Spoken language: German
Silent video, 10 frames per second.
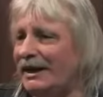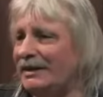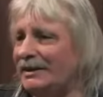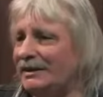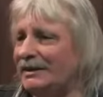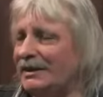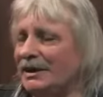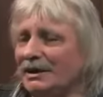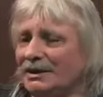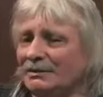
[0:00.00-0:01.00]
Jahre lang.
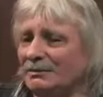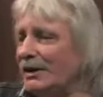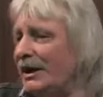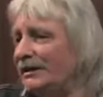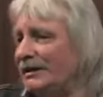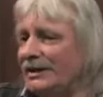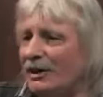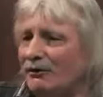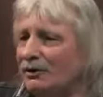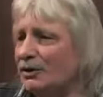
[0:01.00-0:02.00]
Man kann das
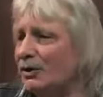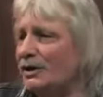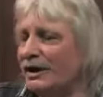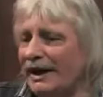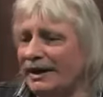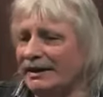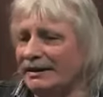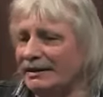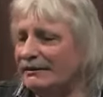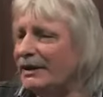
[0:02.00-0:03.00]
rauf und runter
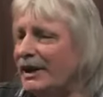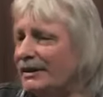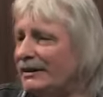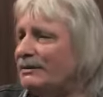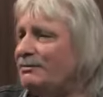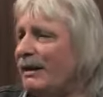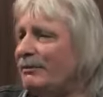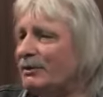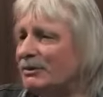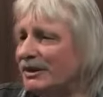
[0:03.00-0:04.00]
rechnen. Ja. Das Verhältnis
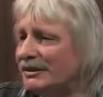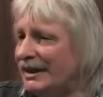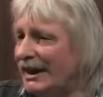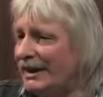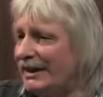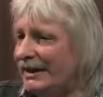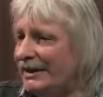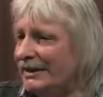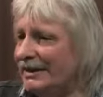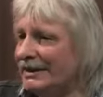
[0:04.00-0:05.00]
bleibt immer das
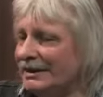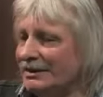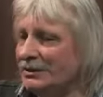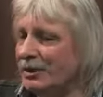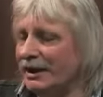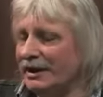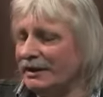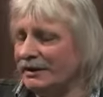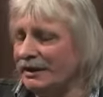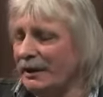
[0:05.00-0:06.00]
gleiche
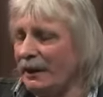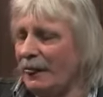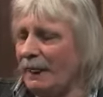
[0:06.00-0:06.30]
zueinander.